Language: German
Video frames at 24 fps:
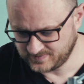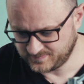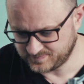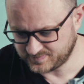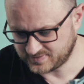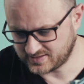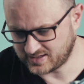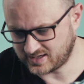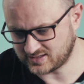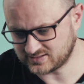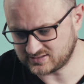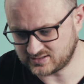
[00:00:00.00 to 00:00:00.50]

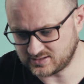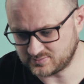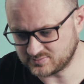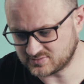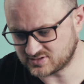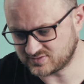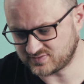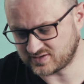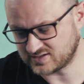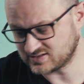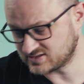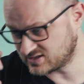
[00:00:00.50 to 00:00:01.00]
nach dem
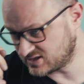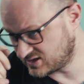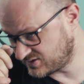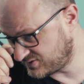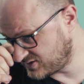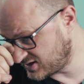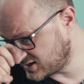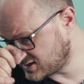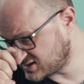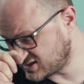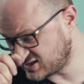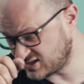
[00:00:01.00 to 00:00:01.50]

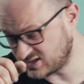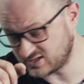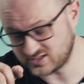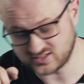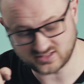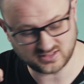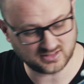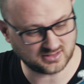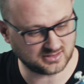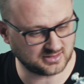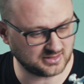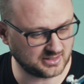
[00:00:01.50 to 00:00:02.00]

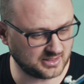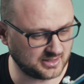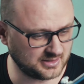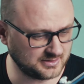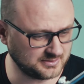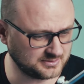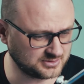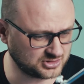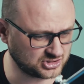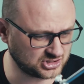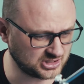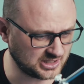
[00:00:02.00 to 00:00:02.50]

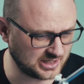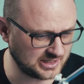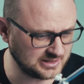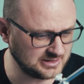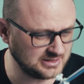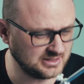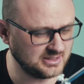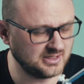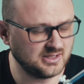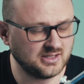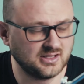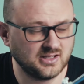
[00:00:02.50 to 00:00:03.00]
2014er
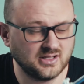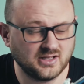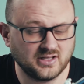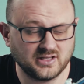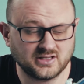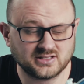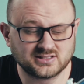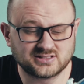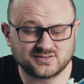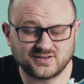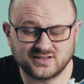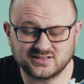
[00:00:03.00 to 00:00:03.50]
Stein.
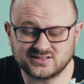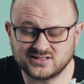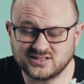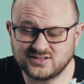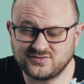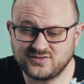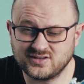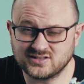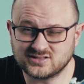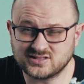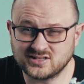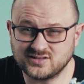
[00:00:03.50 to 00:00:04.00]

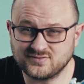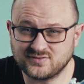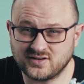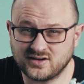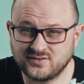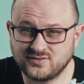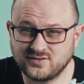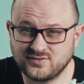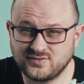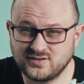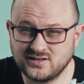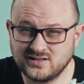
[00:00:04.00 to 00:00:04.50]
2014
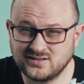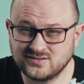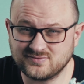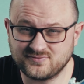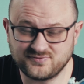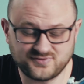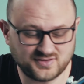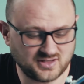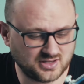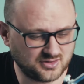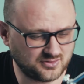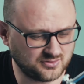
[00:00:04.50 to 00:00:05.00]
war wie viel?
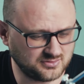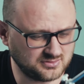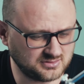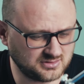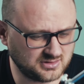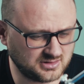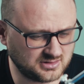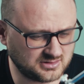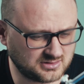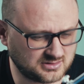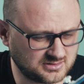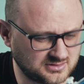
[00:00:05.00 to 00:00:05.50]

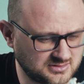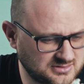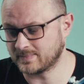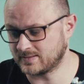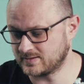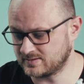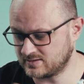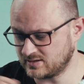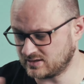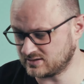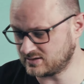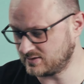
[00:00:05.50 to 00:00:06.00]
400?
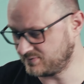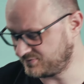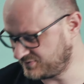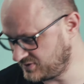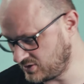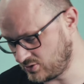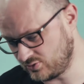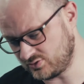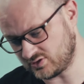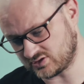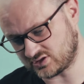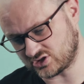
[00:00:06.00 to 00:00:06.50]
Nach dem
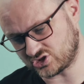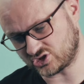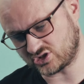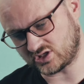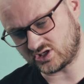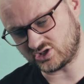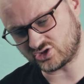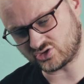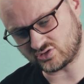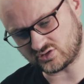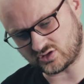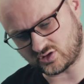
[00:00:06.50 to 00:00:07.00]
400er
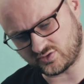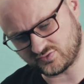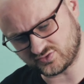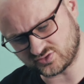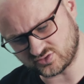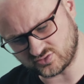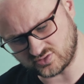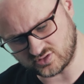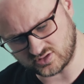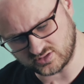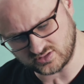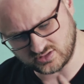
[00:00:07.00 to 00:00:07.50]
Stein schon
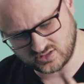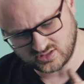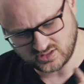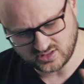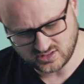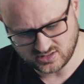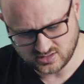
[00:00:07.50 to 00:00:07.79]
aufzuhören.